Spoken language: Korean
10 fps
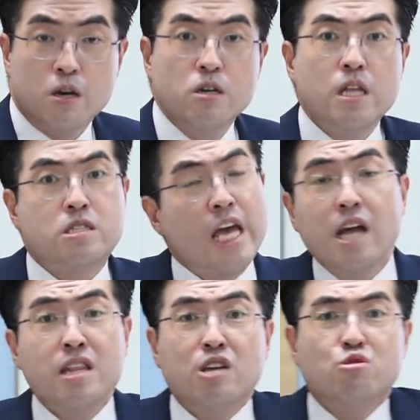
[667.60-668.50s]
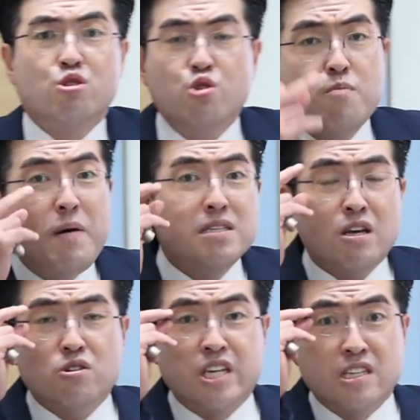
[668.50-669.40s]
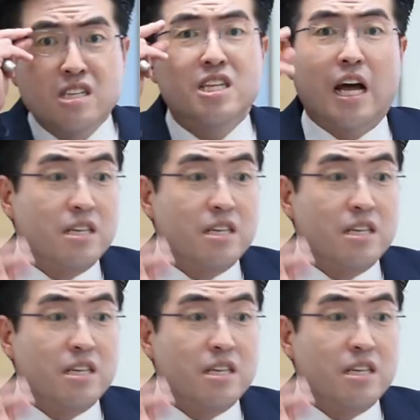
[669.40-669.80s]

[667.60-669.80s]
그러나 책 내주는 출판사도 제정신